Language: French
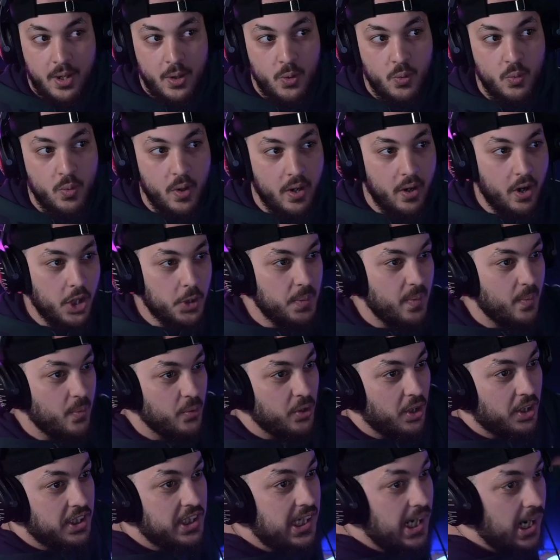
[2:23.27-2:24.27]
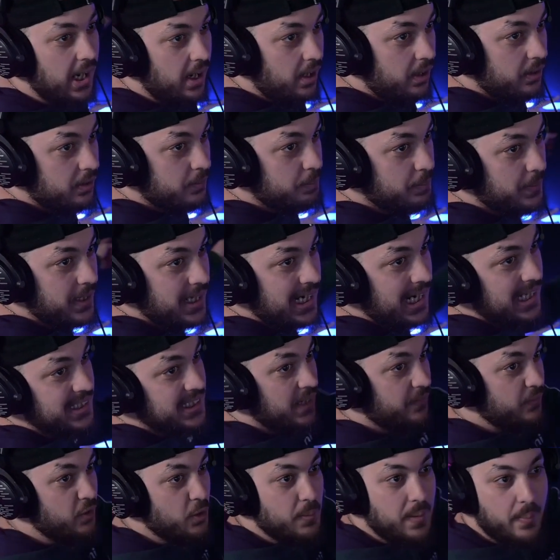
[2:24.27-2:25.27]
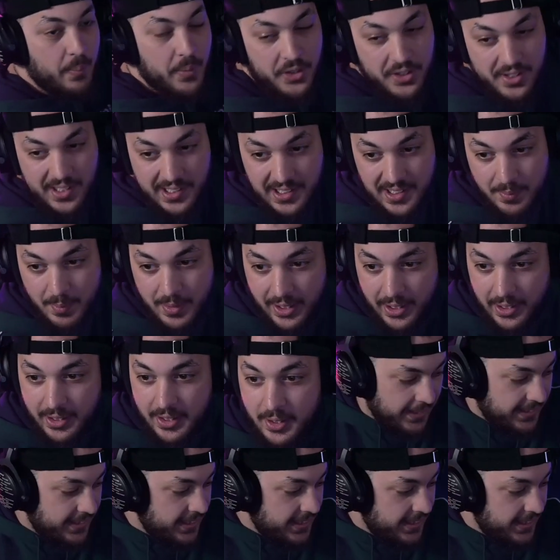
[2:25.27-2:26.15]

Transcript: Ou alors, je mets mon orgie là. Mais là, ça revient au même parce que c'est symétrique.